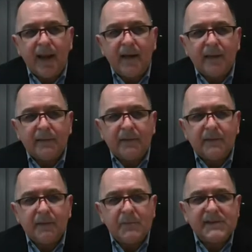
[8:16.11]

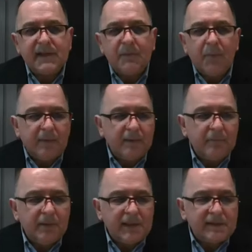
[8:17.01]
değerlendirdiğimiz zaman
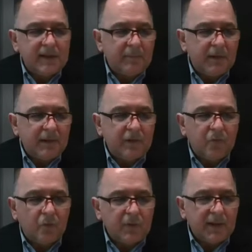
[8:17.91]
da bireysel
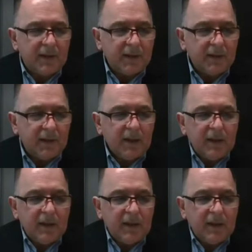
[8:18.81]
emeklilik fonlarının